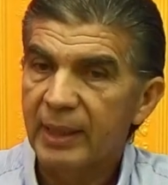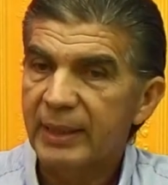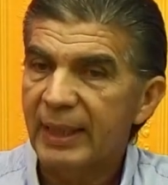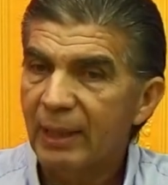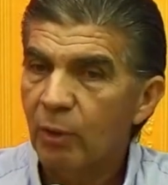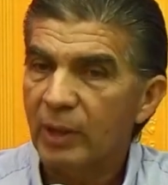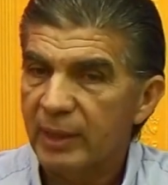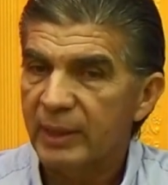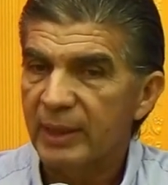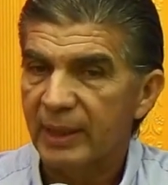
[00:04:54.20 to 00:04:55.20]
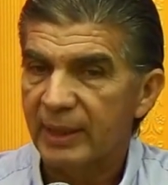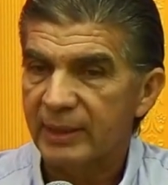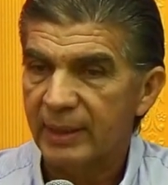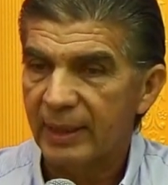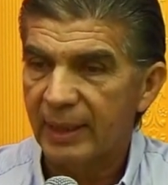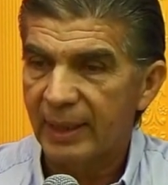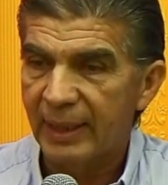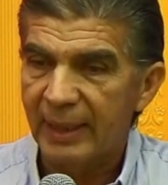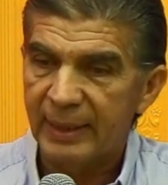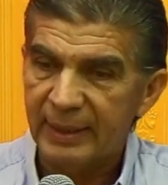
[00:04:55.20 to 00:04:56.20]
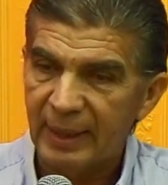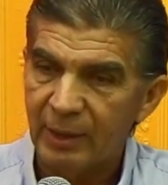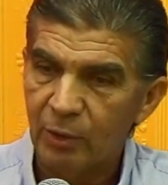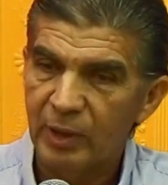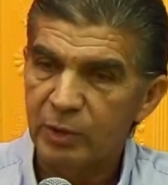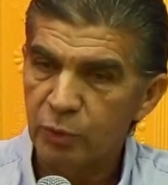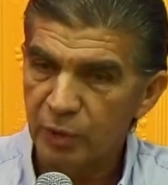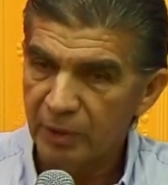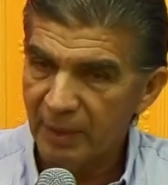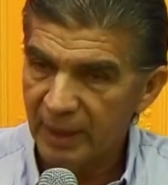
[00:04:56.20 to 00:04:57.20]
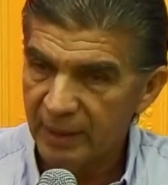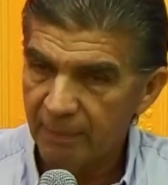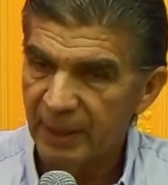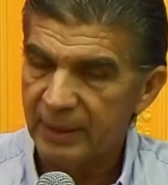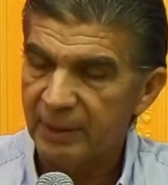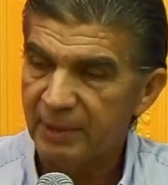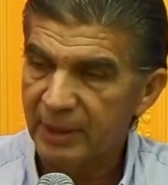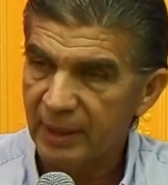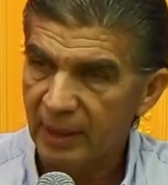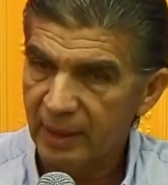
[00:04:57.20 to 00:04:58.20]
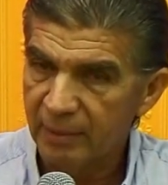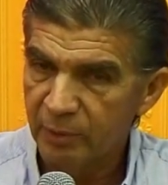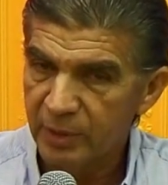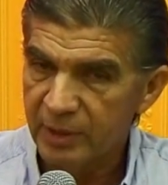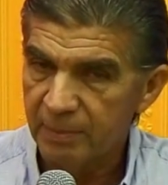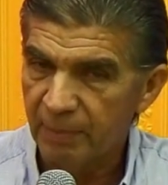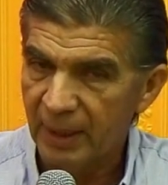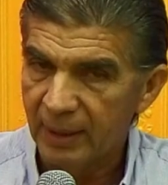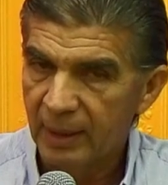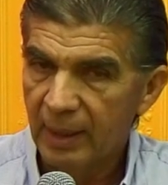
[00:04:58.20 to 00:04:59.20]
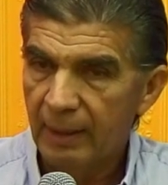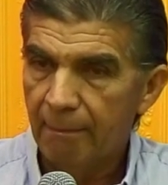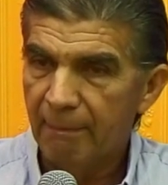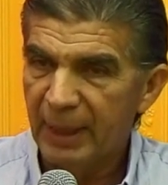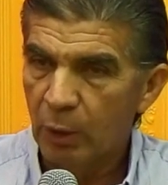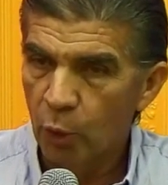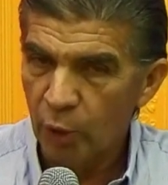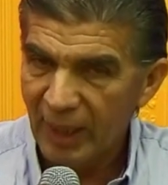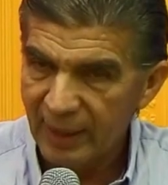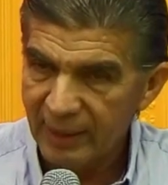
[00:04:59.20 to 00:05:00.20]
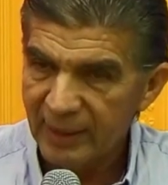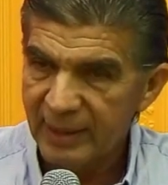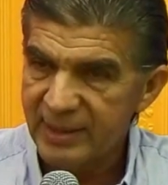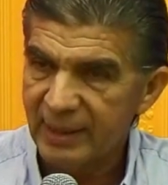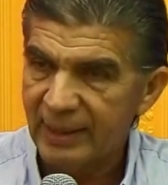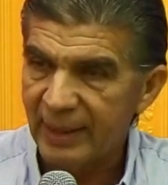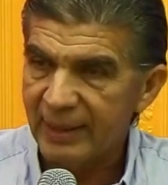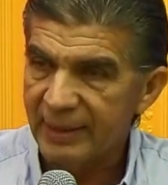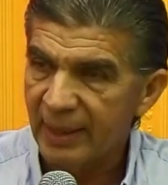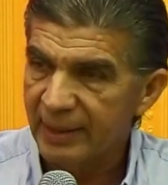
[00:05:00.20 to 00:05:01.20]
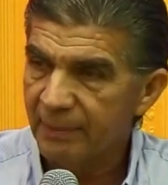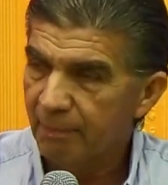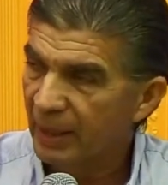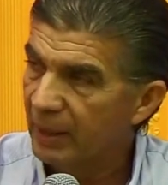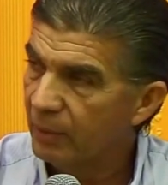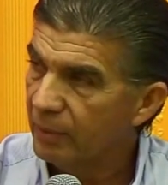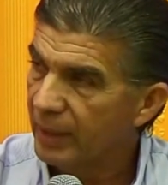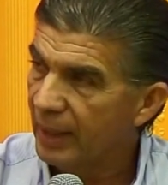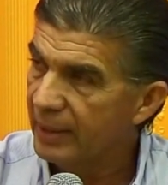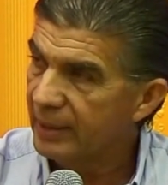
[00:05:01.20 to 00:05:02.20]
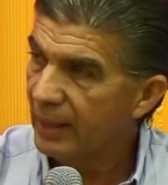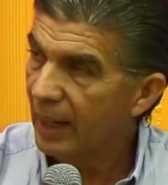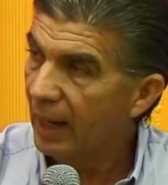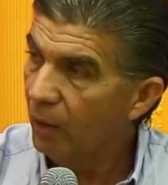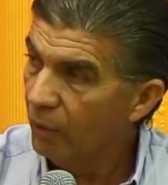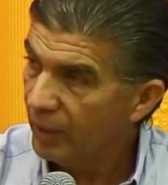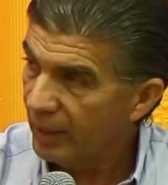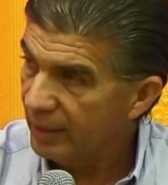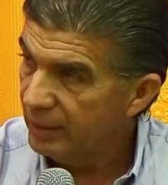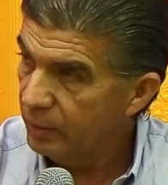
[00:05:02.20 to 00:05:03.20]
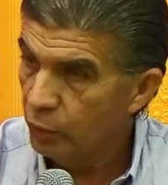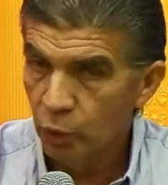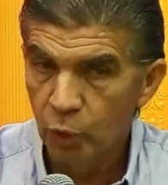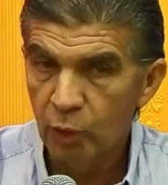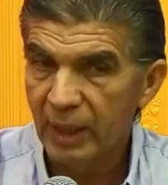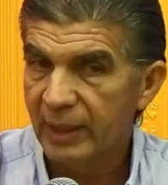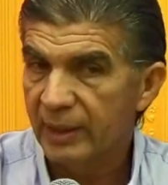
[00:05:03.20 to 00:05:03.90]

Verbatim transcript: ¿qué es lo que tiene que hacer el Estado en sus niveles departamentales y municipal? Mejorar esa calidad de empleo que hay ahora no la que